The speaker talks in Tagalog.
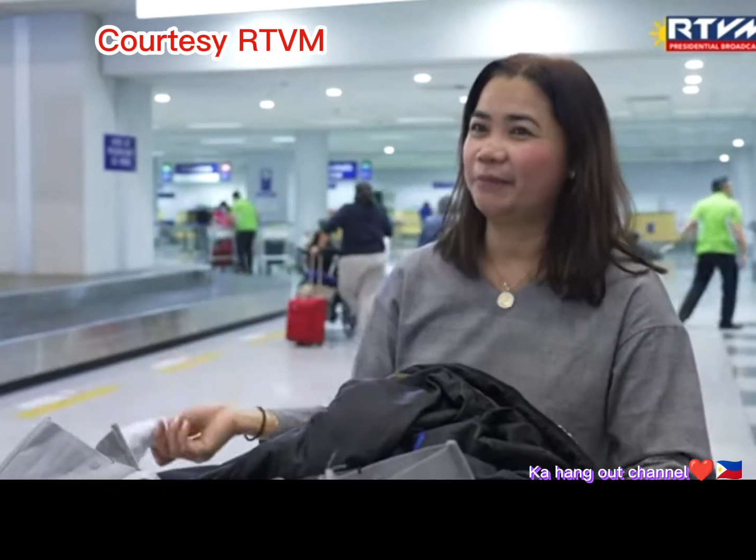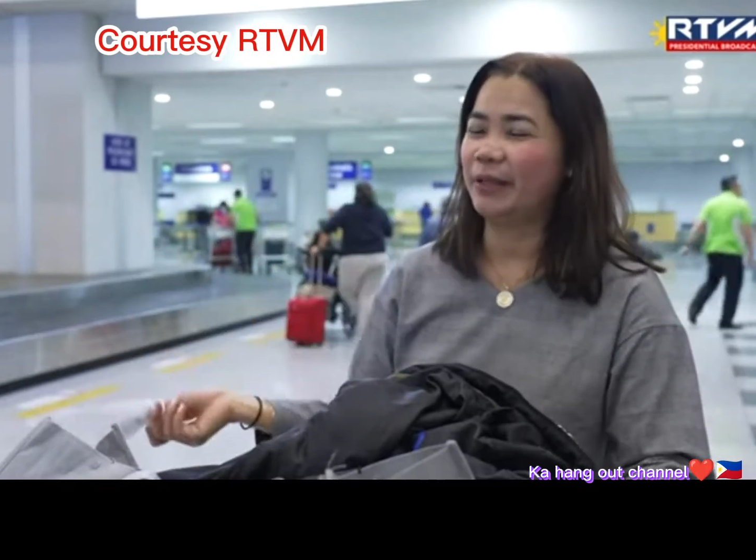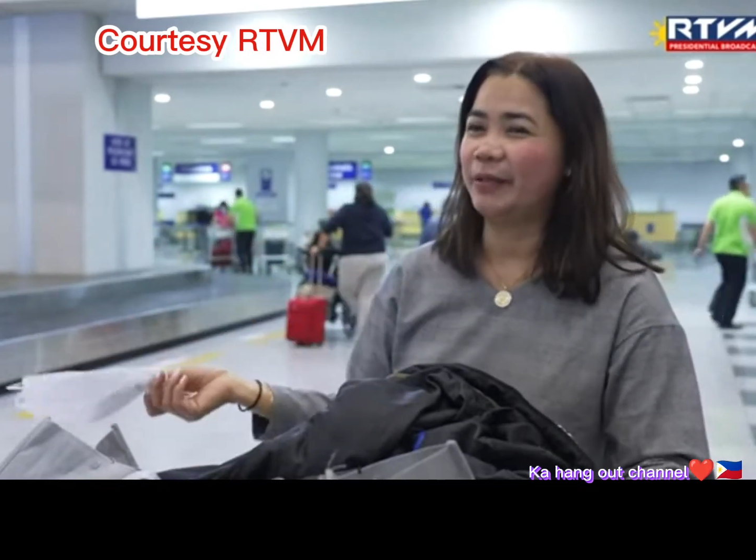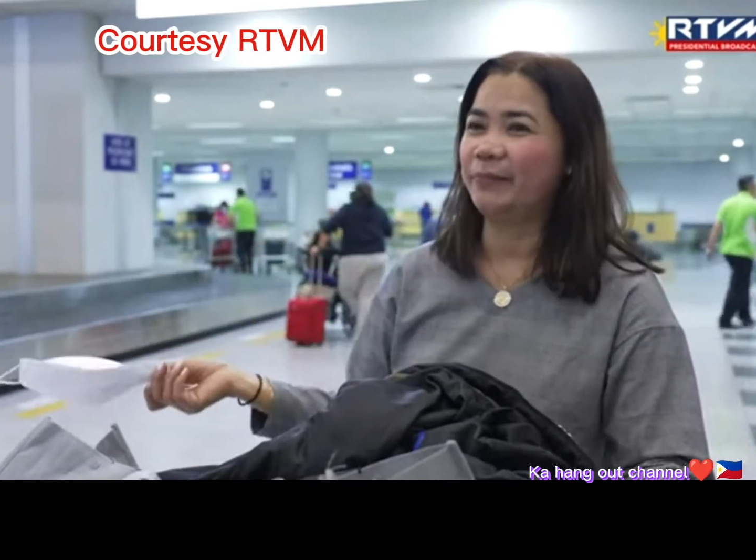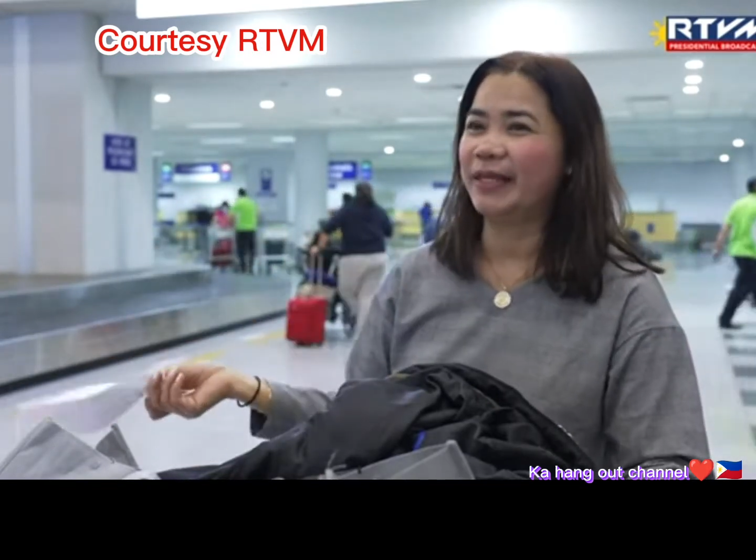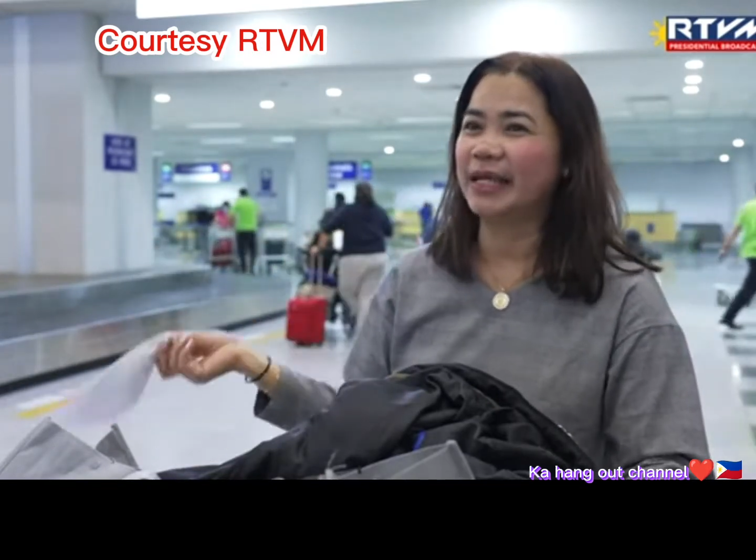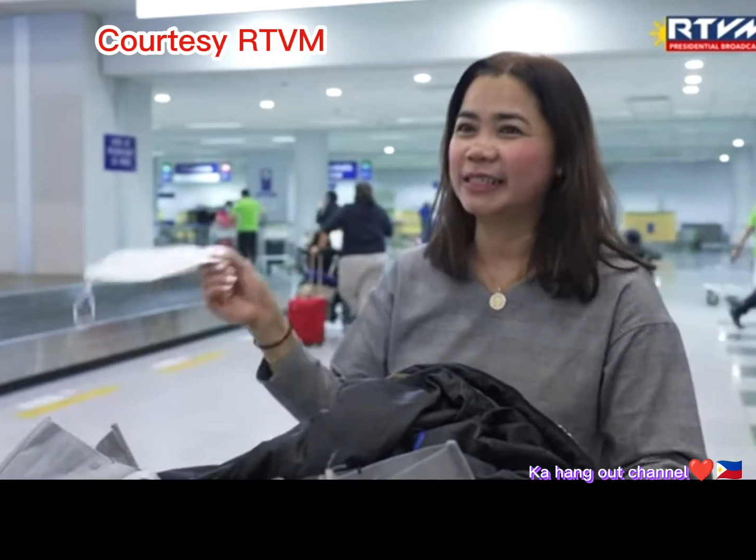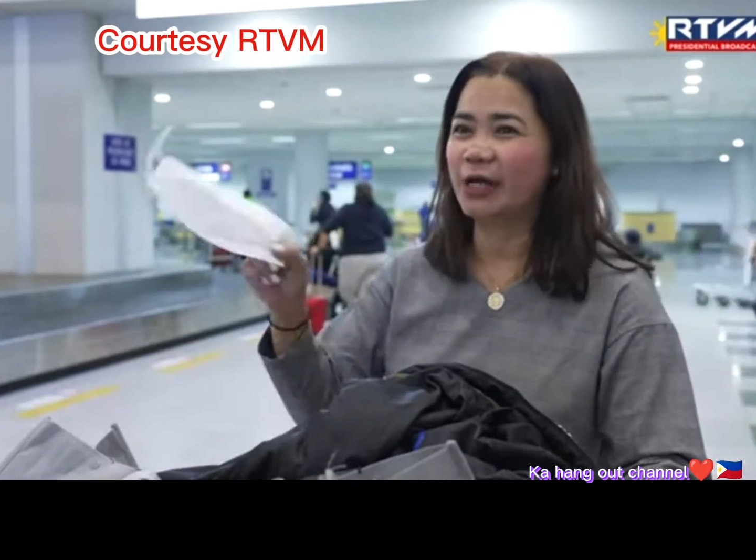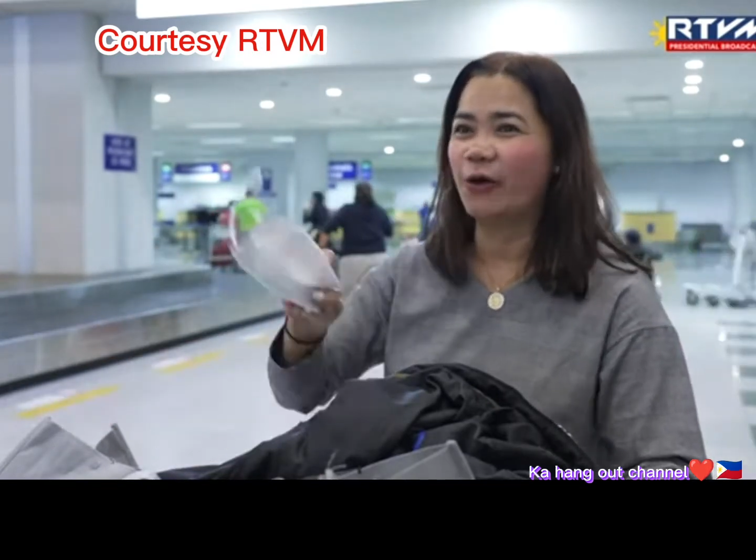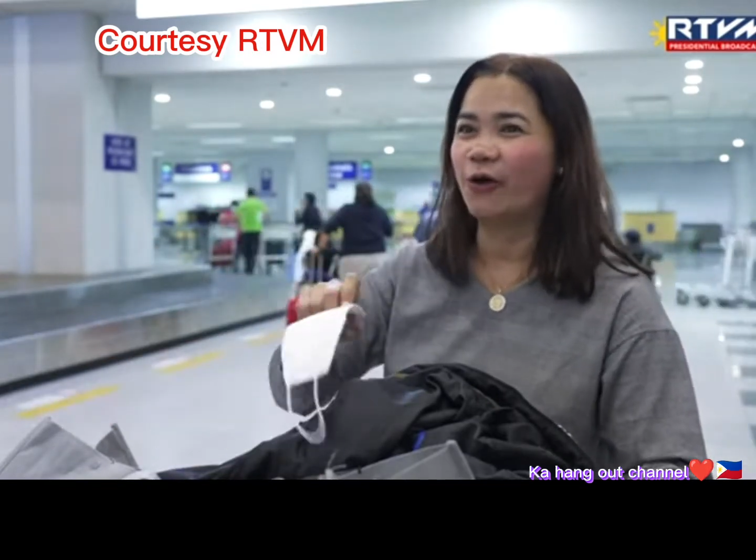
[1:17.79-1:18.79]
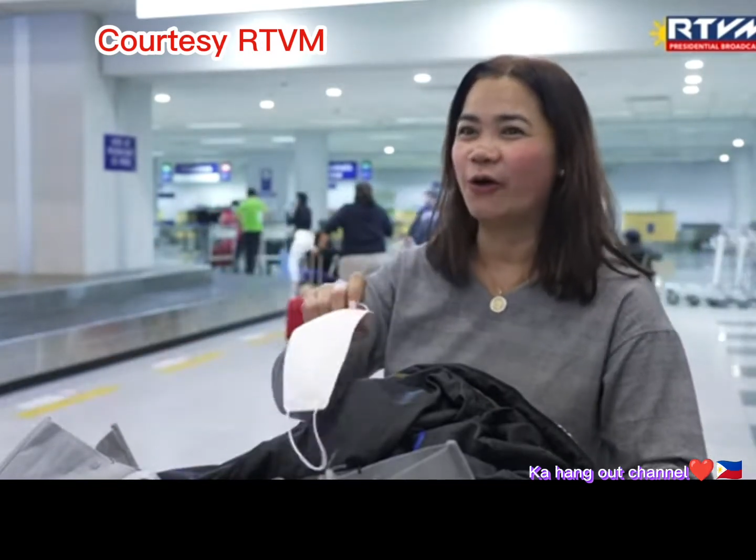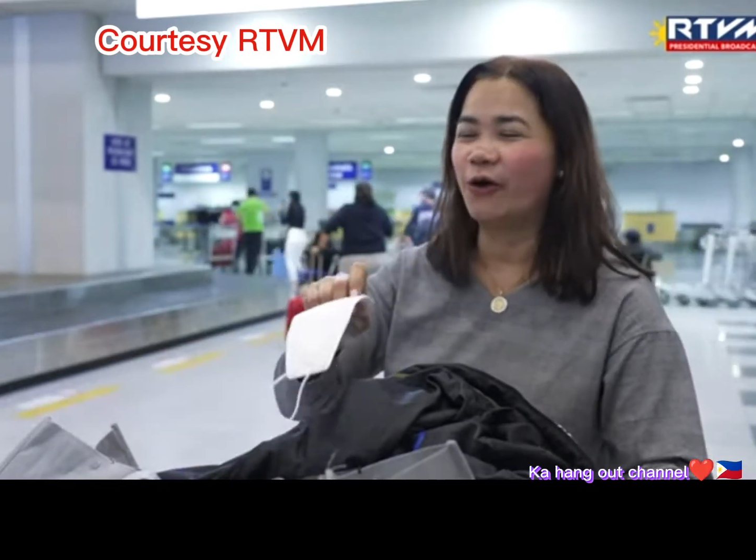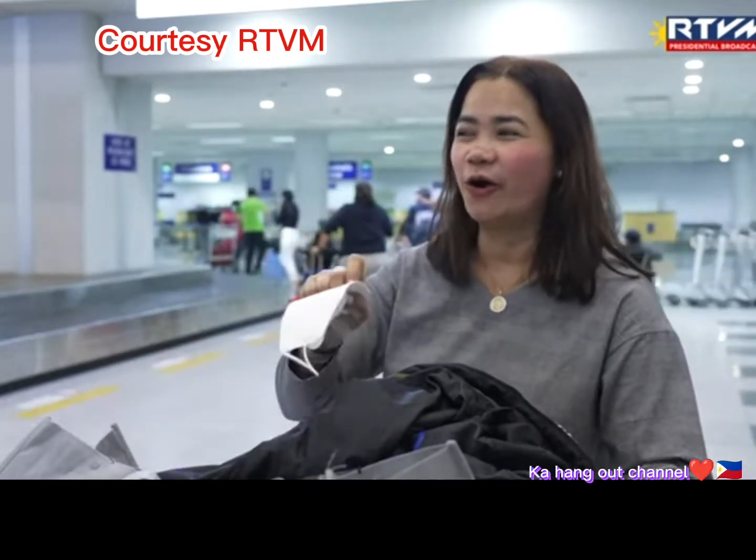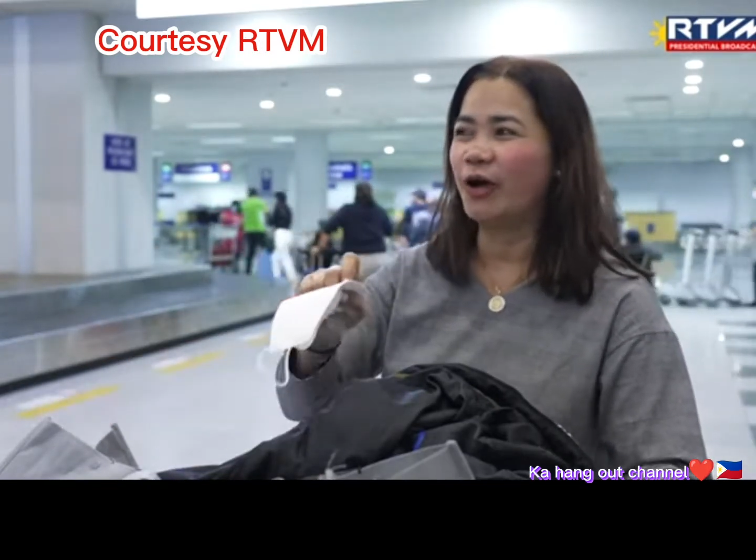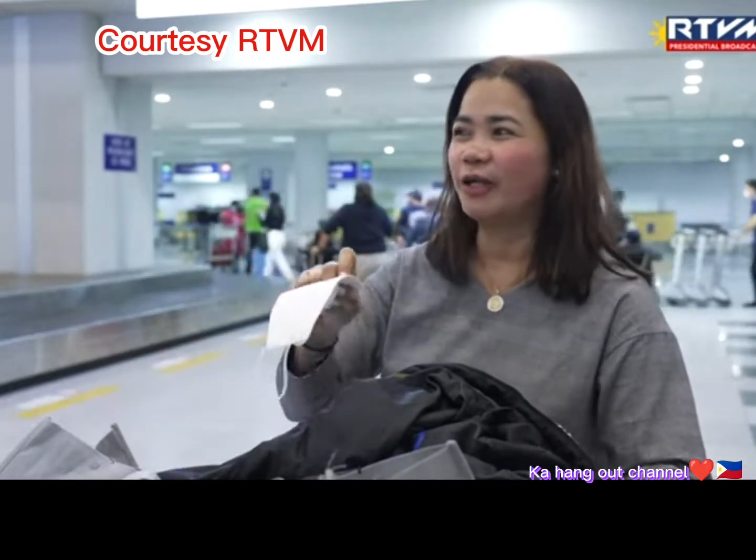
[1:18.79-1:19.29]
Pilipinas, Hong
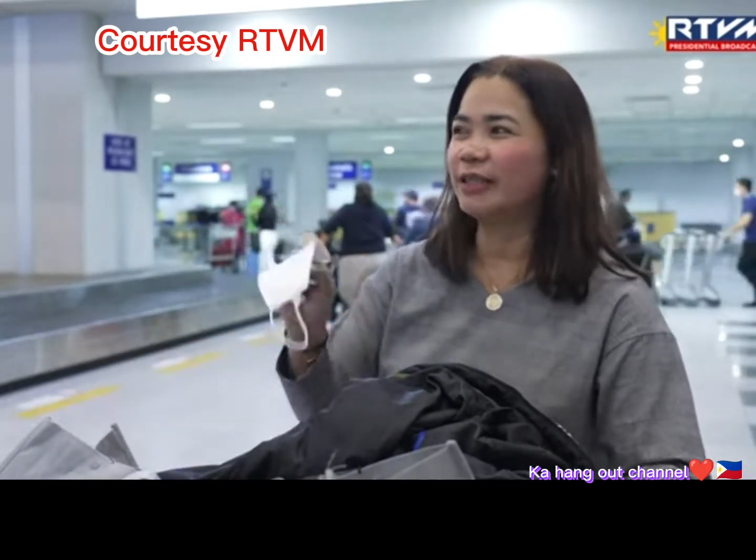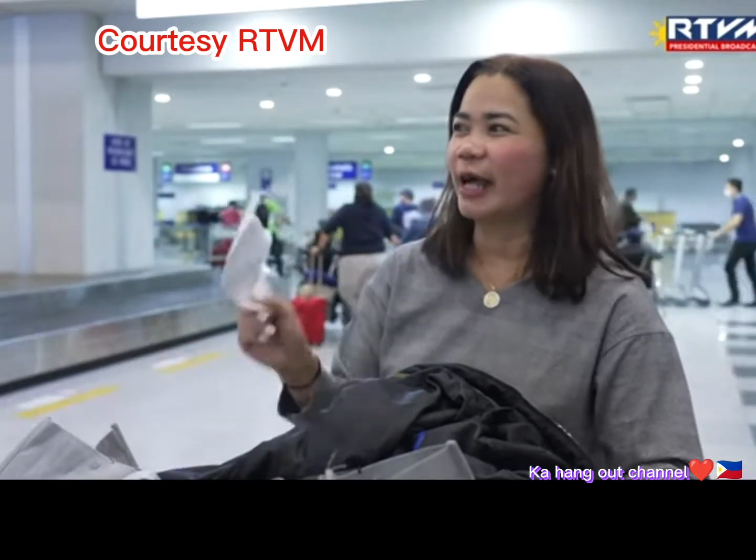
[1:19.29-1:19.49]
Kong.